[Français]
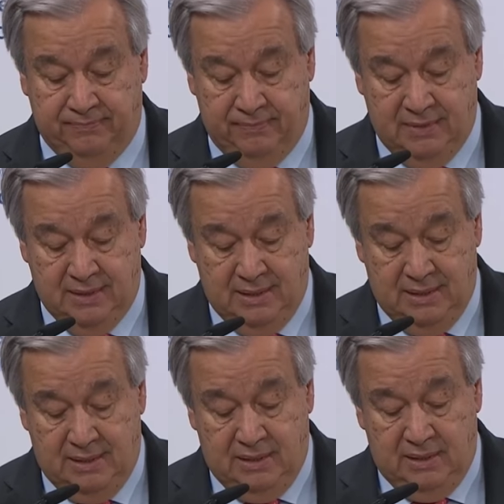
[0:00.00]

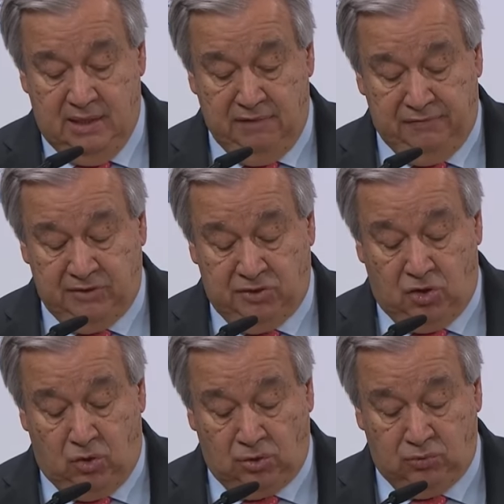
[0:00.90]
égards, était moins
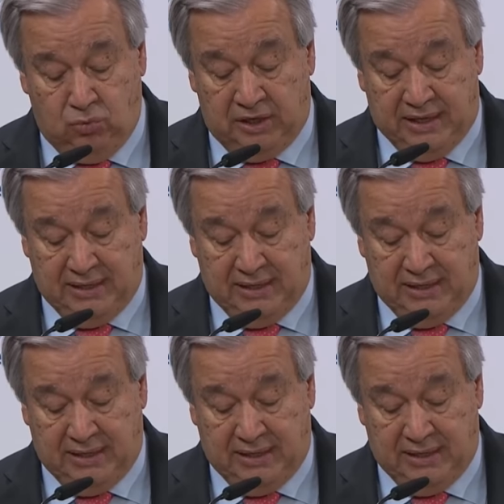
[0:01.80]
dangereuse.